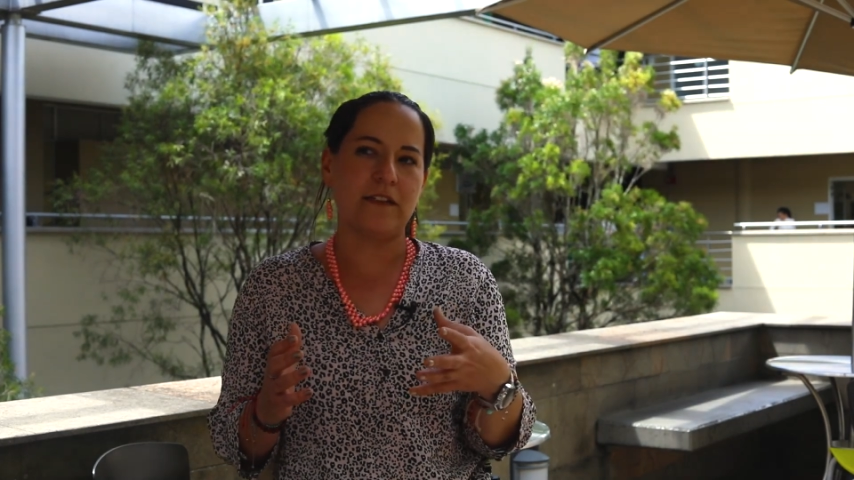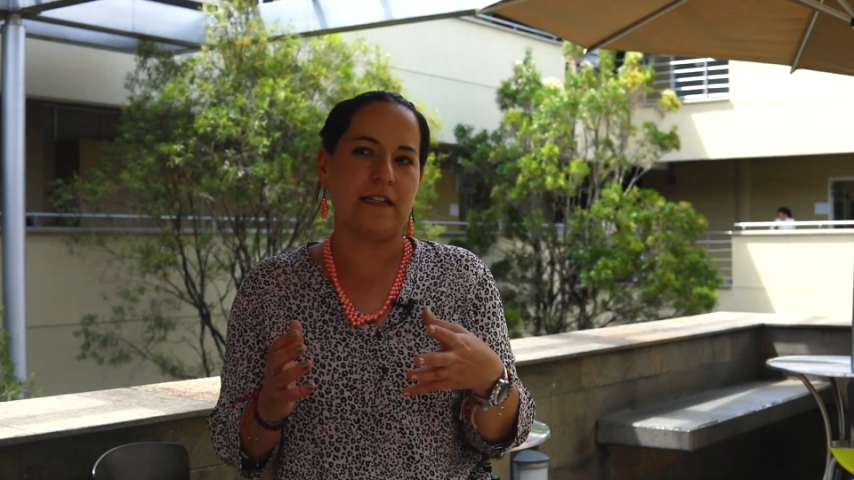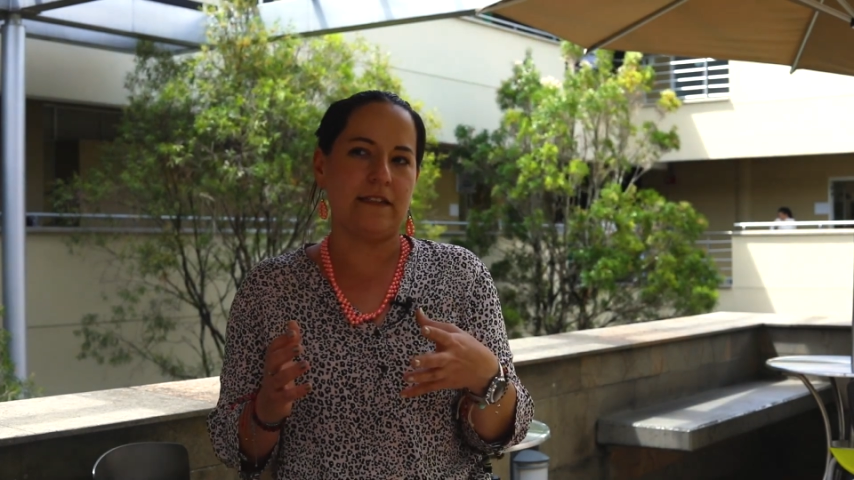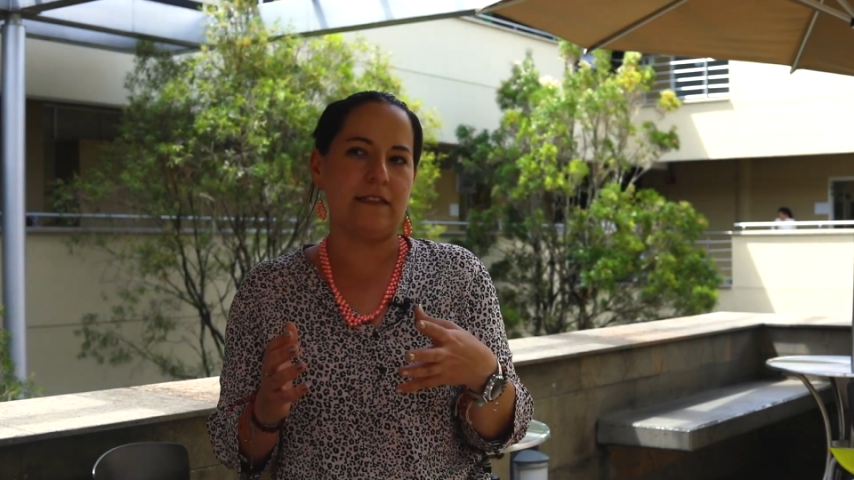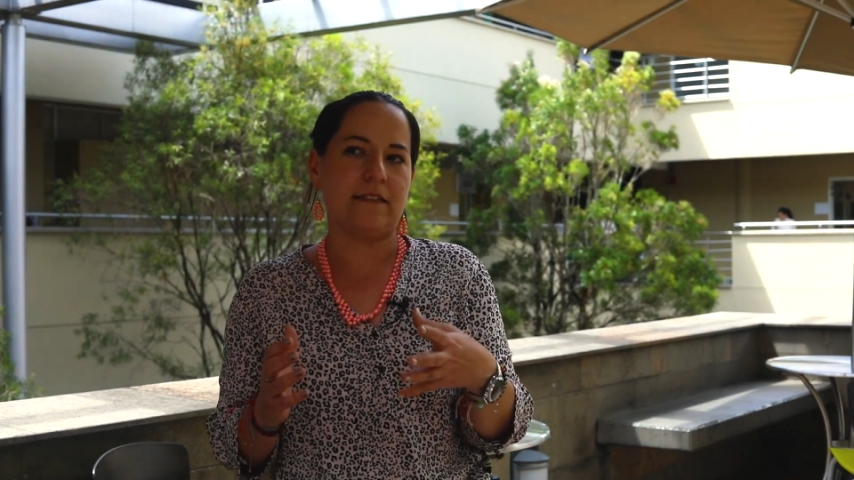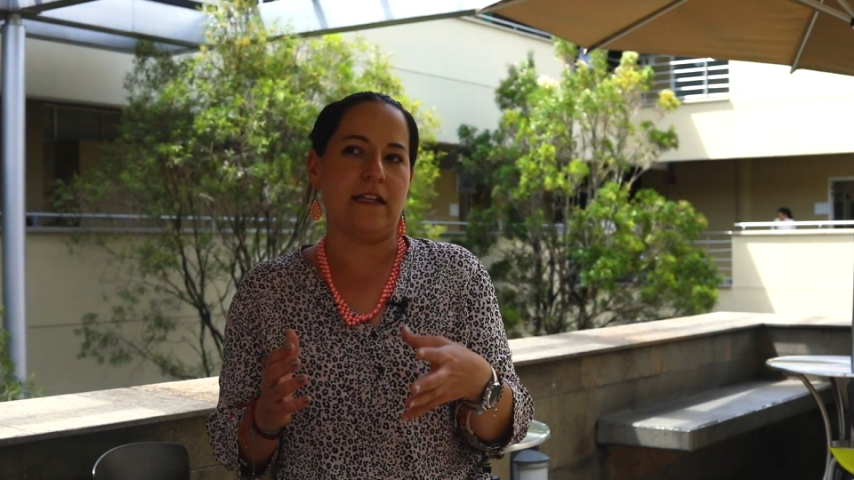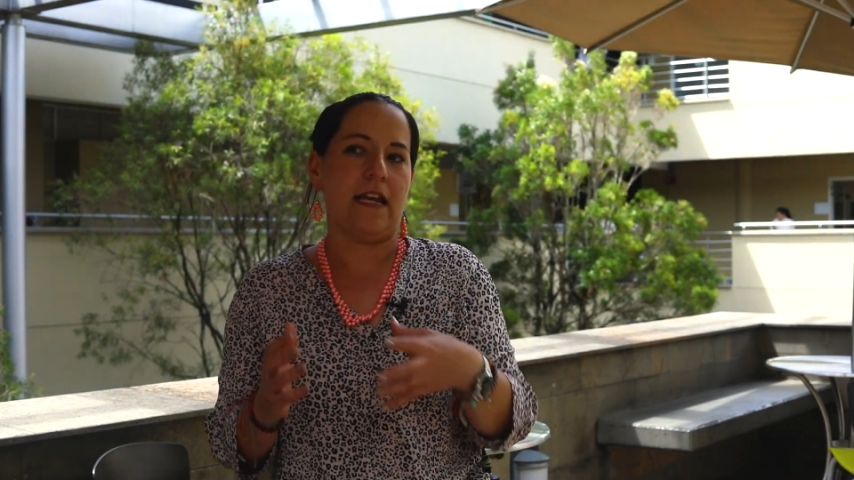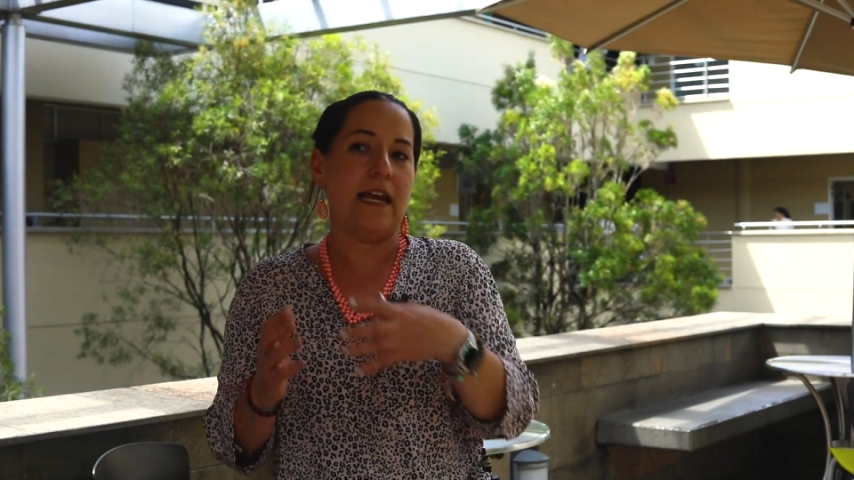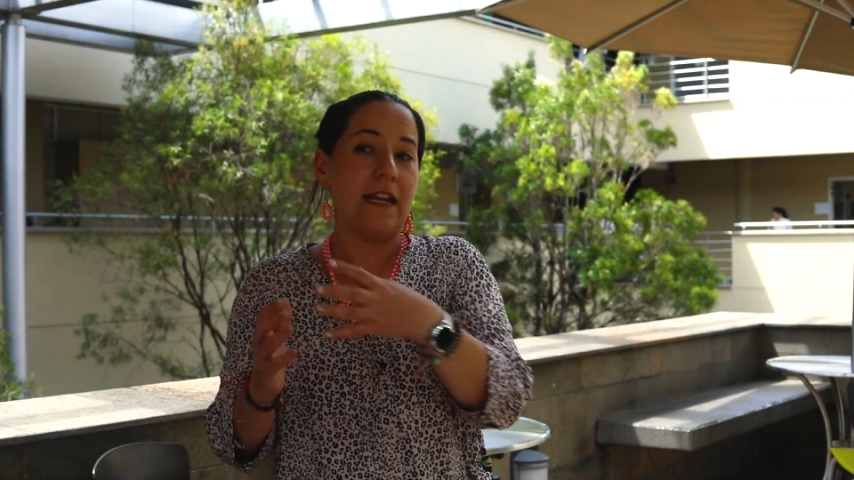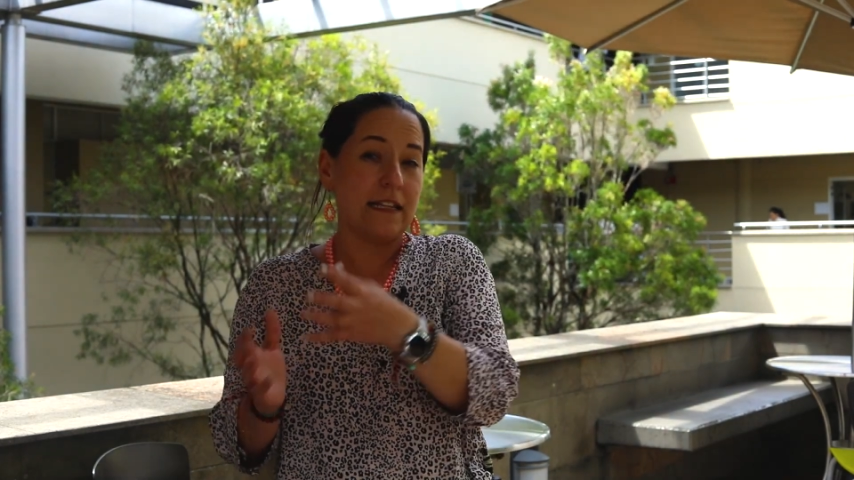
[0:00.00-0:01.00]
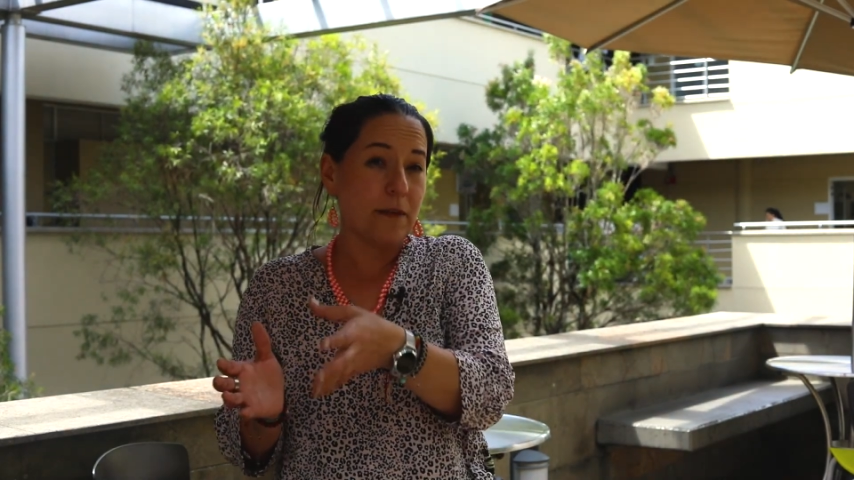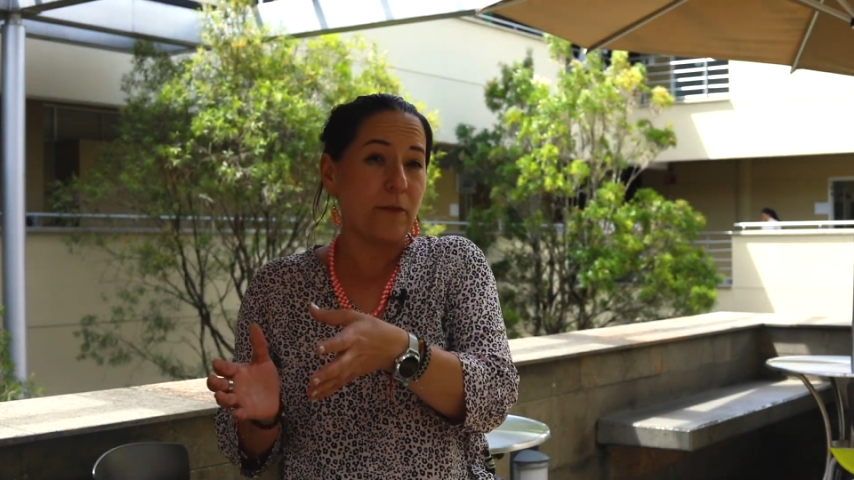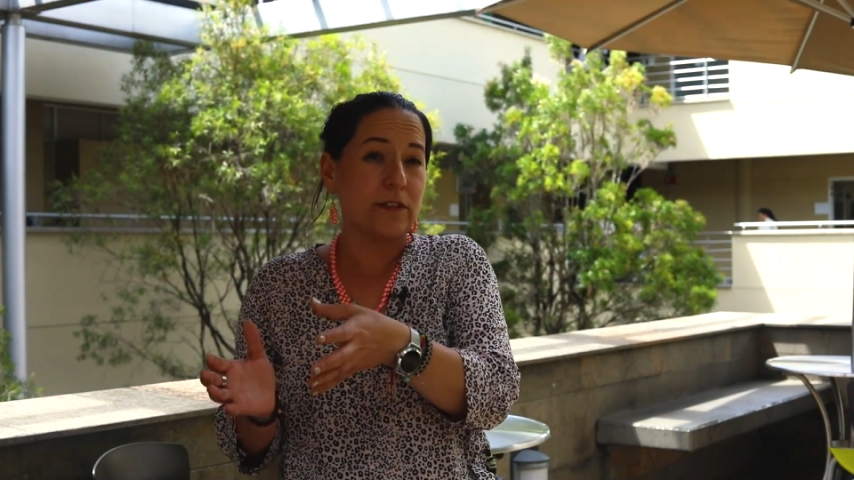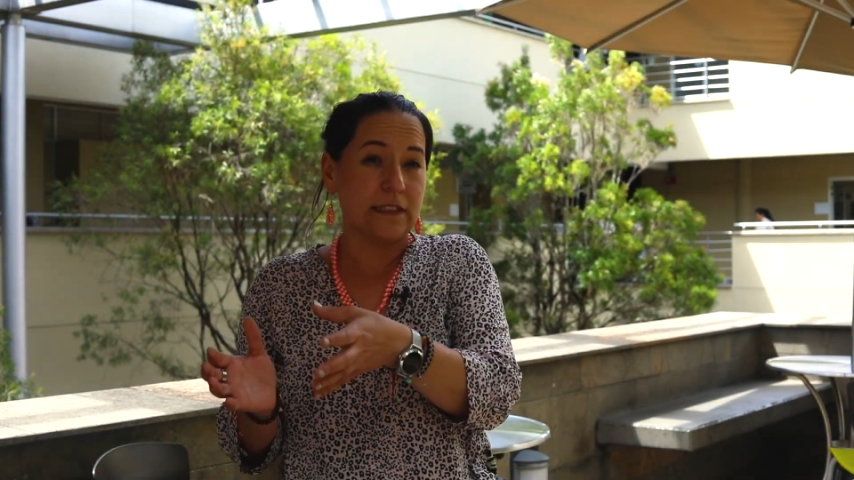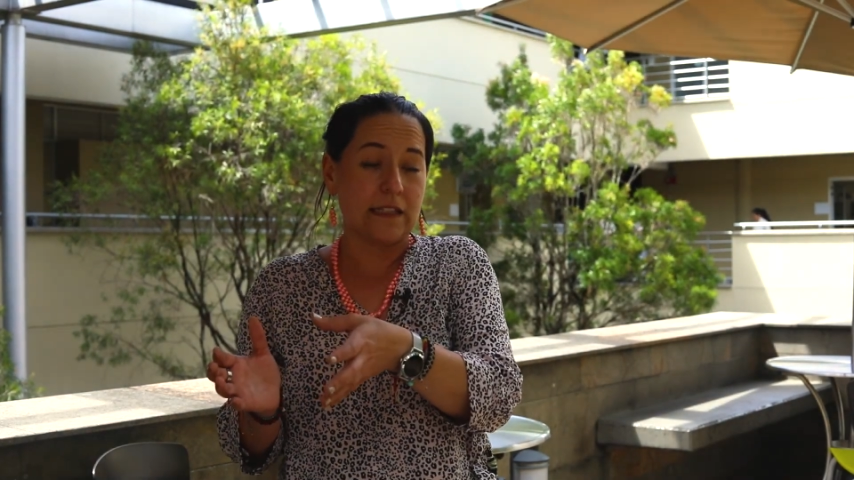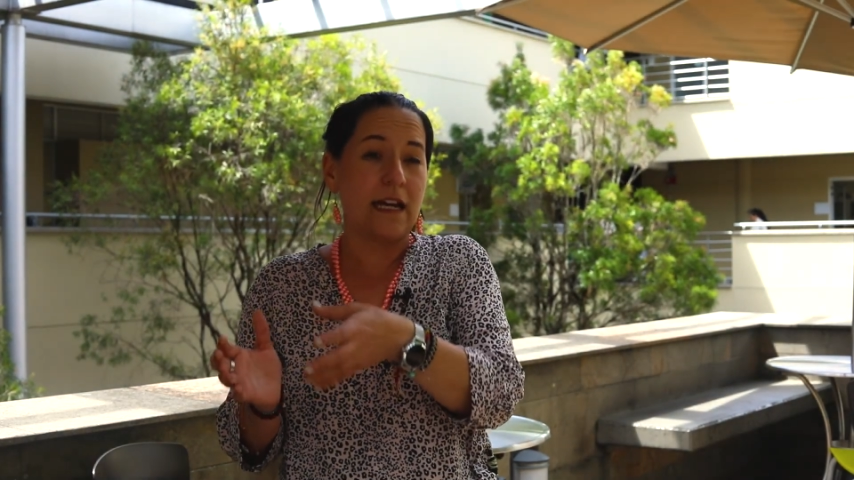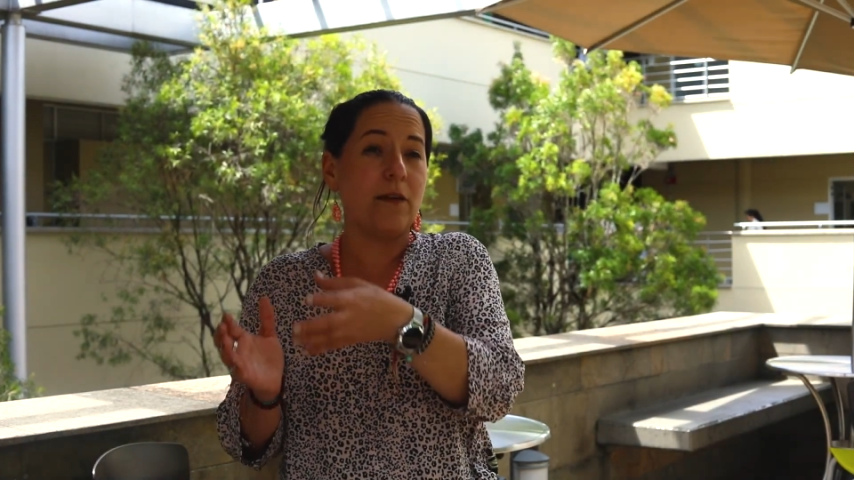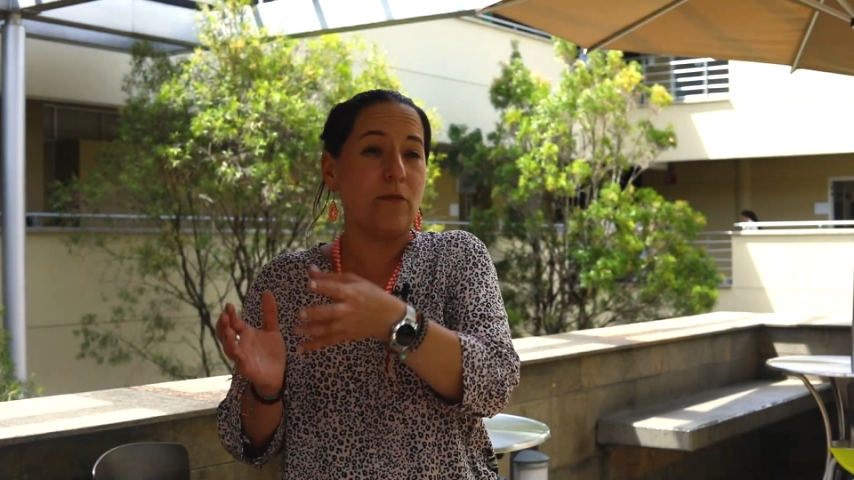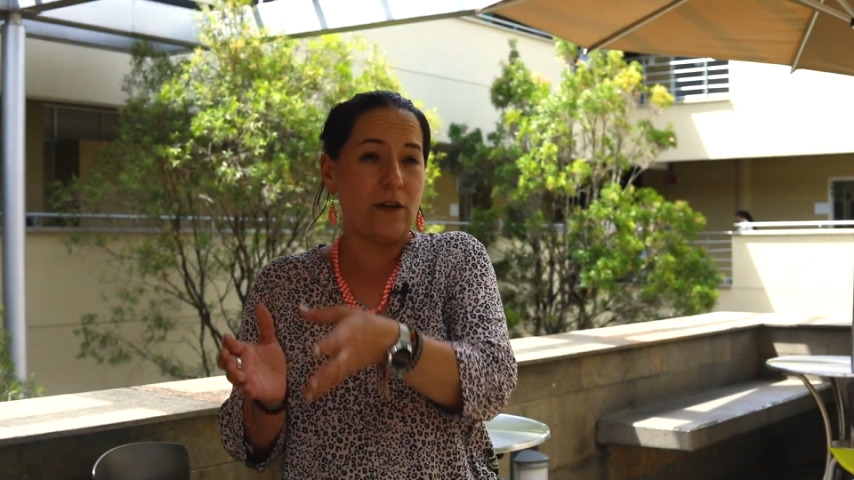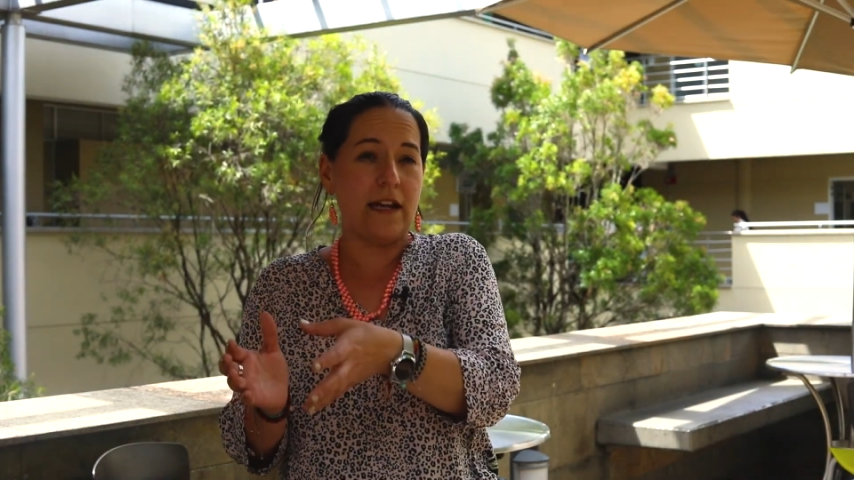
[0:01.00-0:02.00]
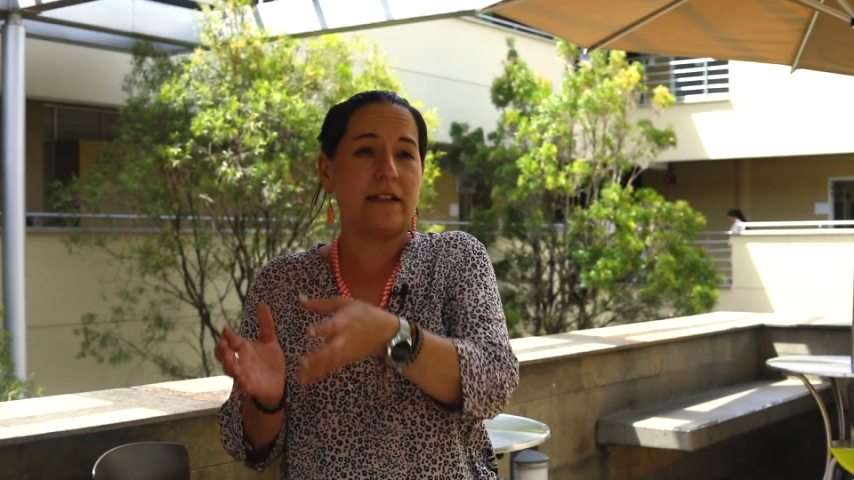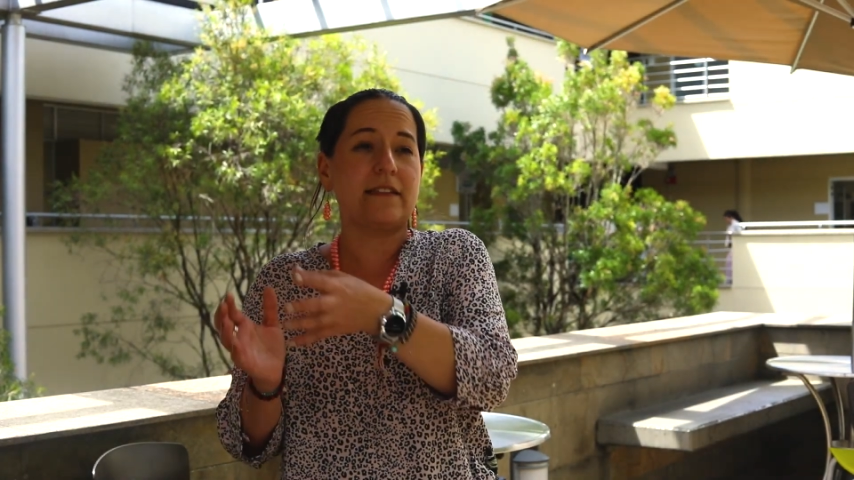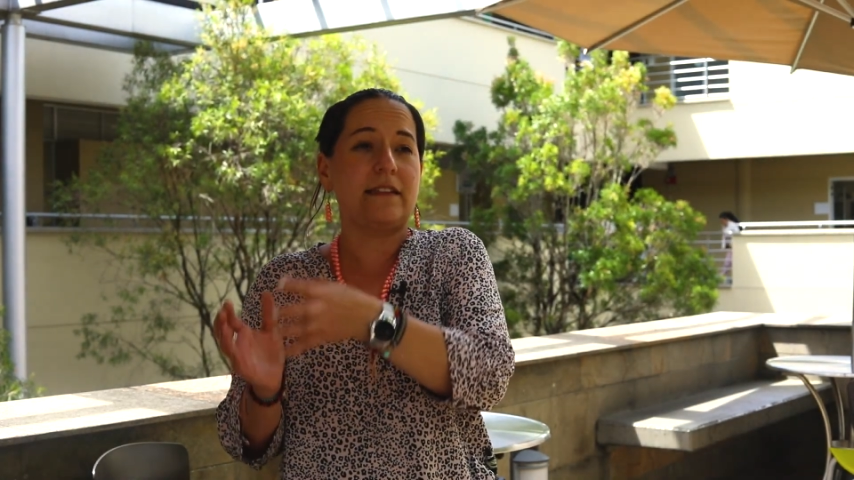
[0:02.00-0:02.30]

pues existen en ese porcentaje de mujeres